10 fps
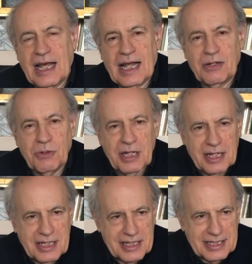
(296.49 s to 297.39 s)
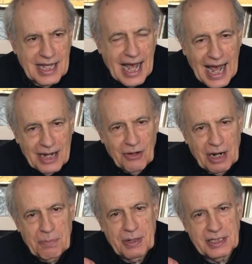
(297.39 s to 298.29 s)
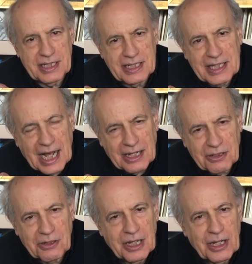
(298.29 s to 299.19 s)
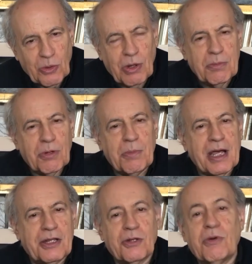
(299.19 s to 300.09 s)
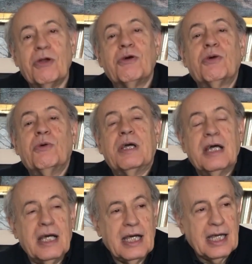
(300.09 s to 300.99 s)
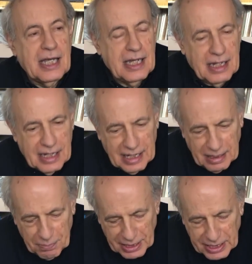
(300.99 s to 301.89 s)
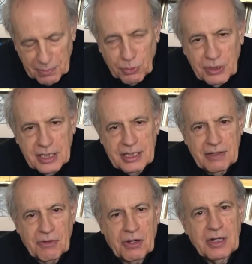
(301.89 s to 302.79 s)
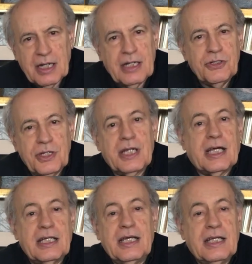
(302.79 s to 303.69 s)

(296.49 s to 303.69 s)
alcuni artisti hanno rappresentato quel momento, quello in cui il, il padre putativo cerca di